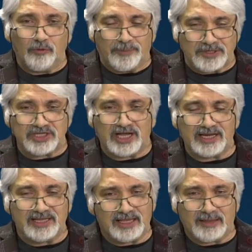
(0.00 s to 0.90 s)
ऊपर जा
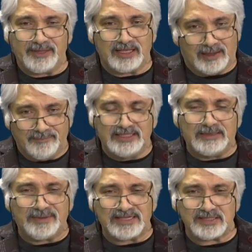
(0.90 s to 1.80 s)
रहे हैं कि भाई हमें
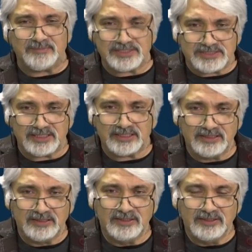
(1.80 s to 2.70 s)
ये पैसे मिल जाएं
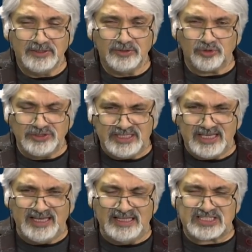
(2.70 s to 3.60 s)
तो
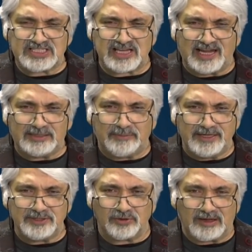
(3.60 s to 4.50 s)
ये
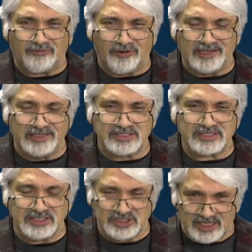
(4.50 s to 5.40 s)
इंसाइटमेंट जो है
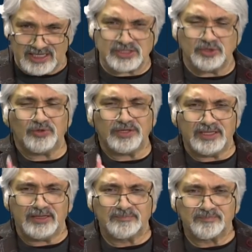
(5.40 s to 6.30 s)
वायलेंस की यहाँ से हो
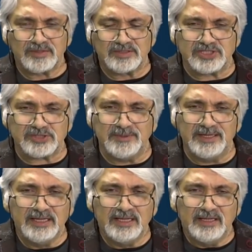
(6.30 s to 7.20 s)
रही है
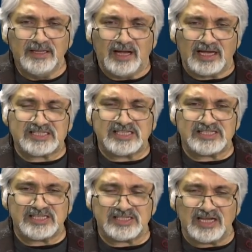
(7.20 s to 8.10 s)
जिसमें अस्सी
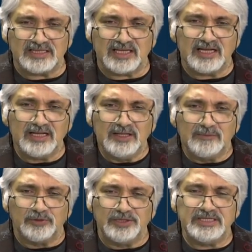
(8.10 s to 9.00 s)
से ज़्यादा
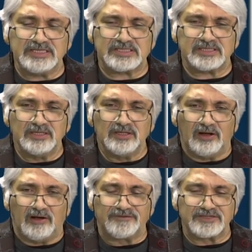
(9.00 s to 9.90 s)
पुलिस
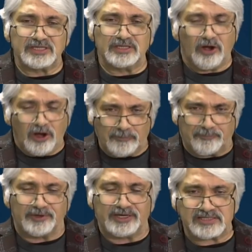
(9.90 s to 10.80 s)
ऑफिसर और
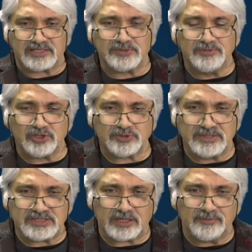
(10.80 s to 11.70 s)
प्रोटेस्टर्स भी
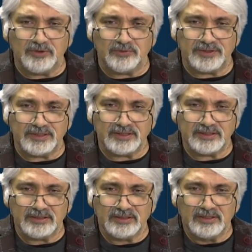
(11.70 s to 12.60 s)
उसमें ज़ख्मी हुए हैं
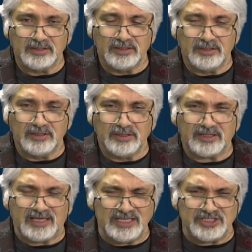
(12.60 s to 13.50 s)

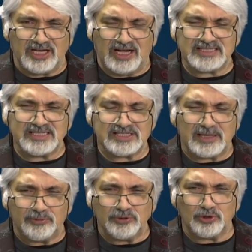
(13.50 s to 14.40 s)
क्या यहाँ से
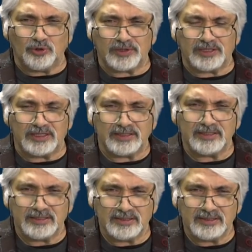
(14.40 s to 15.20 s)
सब कुछ हो रहा है